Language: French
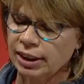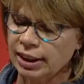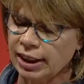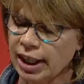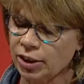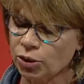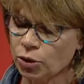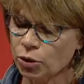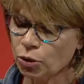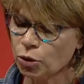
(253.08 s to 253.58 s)

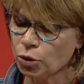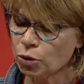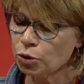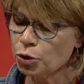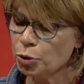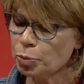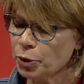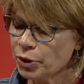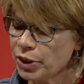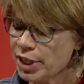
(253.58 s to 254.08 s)

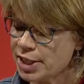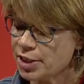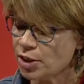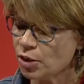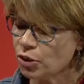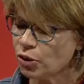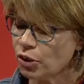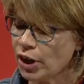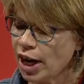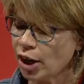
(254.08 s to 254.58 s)
Qu'attendons-nous pour
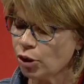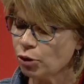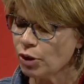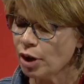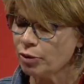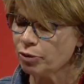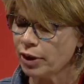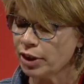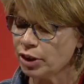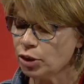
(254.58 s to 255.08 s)
descendre dans la rue
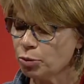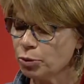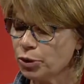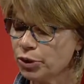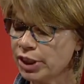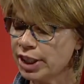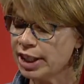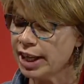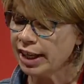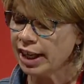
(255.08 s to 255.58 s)
afin de
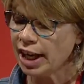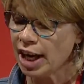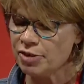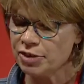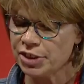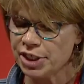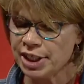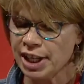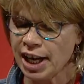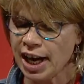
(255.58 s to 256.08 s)
mener la
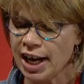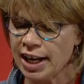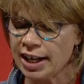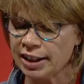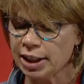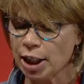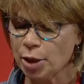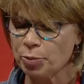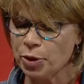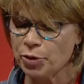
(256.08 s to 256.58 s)
grève générale
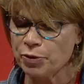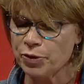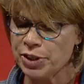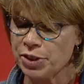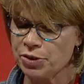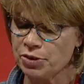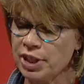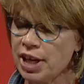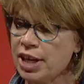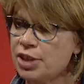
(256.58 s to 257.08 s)

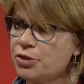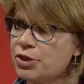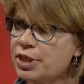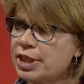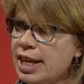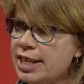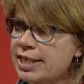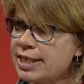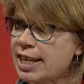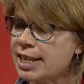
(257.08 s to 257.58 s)
interprofessionnelle
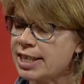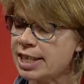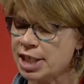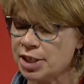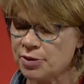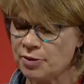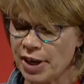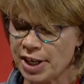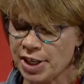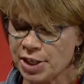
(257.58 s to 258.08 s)
jusqu'à
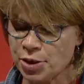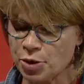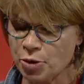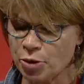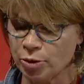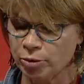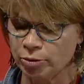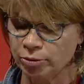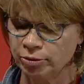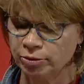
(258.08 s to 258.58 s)

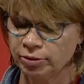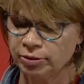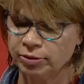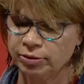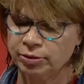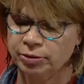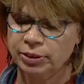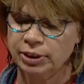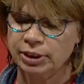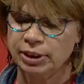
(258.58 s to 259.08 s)
satisfaction
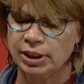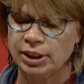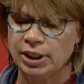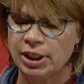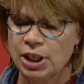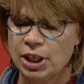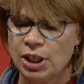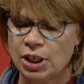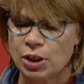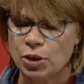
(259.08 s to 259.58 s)

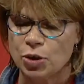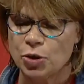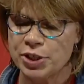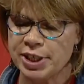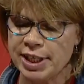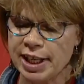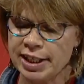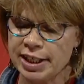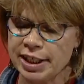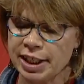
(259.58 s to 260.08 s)
Le
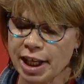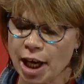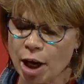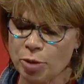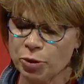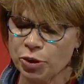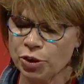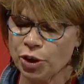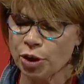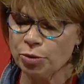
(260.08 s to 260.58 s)
syndicat
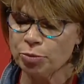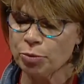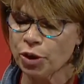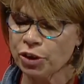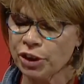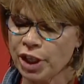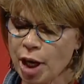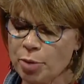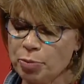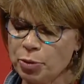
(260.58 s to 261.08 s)
me donne
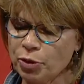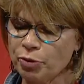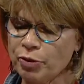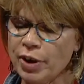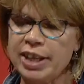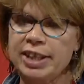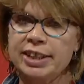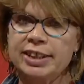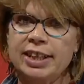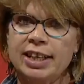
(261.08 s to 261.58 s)
mandat pour
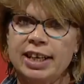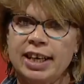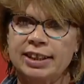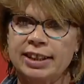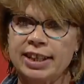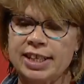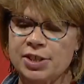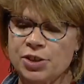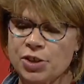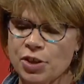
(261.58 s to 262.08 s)
valider la
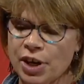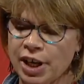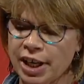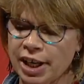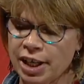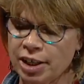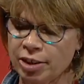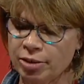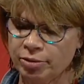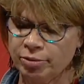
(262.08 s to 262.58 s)

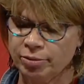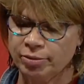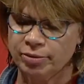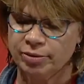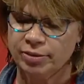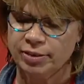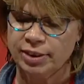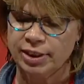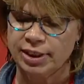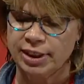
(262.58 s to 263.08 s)
trésorerie.
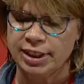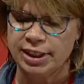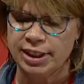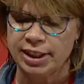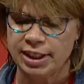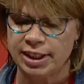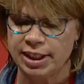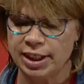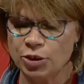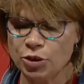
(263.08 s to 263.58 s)

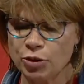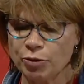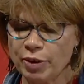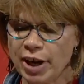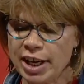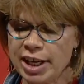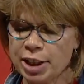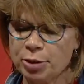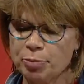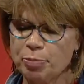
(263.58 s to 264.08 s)
Il ne
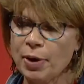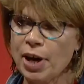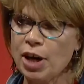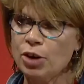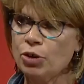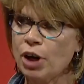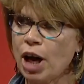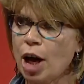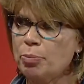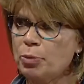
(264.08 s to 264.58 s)
valide pas
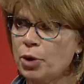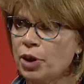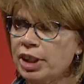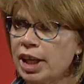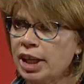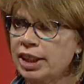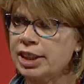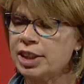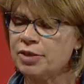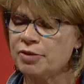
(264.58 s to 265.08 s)
le rapport
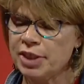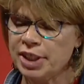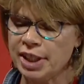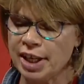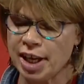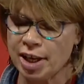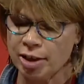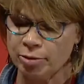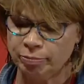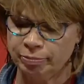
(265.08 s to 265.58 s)

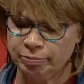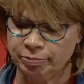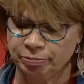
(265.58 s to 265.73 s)
d'activité.